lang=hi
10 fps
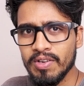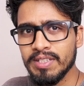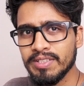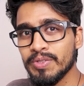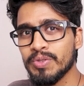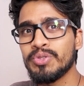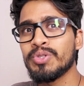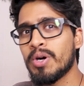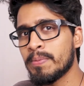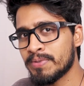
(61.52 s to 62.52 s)
होगा जिनको
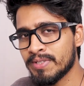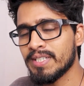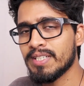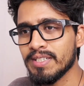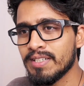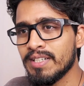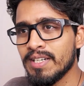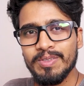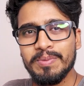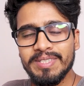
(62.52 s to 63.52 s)
जॉब्स चाहिए
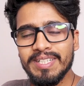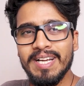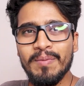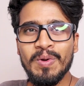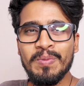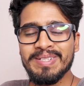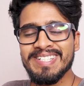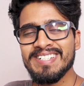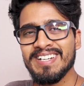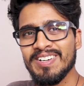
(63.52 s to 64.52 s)
तो बेसिकली आप लोगों को
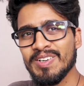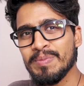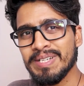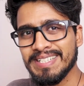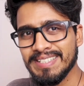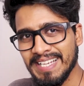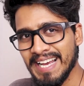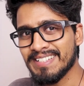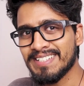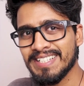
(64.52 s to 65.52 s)
पता चल गया होगा मैं किस
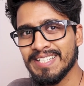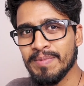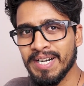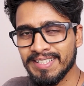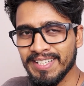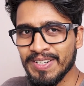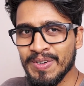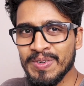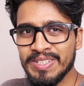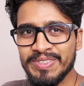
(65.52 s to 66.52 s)
हैशटैग की बात कर
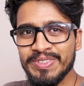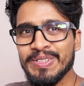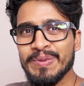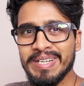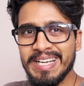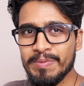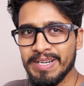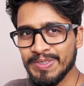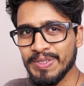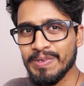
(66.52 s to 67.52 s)
रहा हूँ और इस वीडियो में क्या
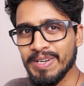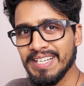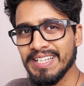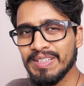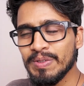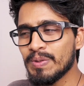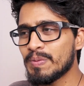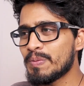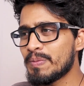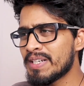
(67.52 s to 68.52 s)
बात होने वाली है तो
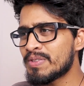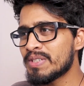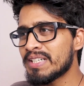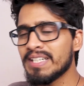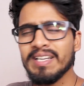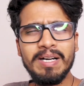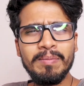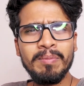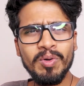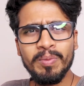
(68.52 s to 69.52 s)
मैंने सोचा कि यार
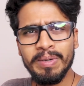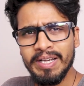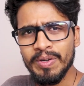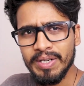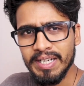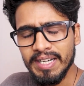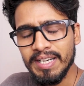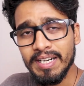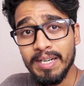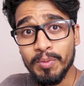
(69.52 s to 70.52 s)
अब हम लोग बड़े हो गए हैं
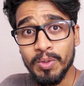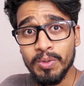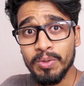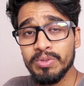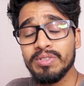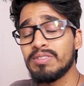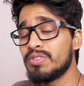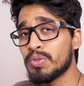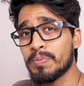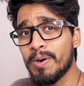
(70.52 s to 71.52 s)
हमको
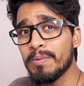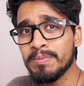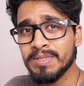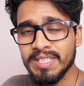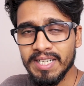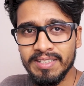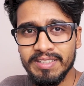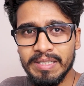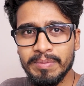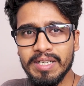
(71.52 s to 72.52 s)
जो प्रॉब्लम्स हैं
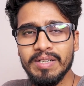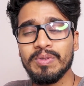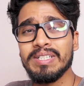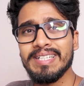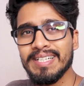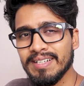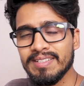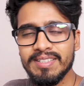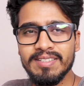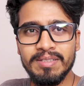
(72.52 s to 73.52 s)
कंट्री में उन्हें देखना
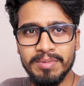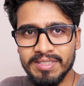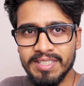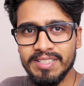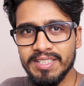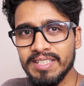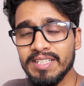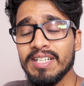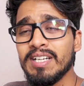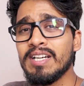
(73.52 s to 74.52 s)
चाहिए समझना चाहिए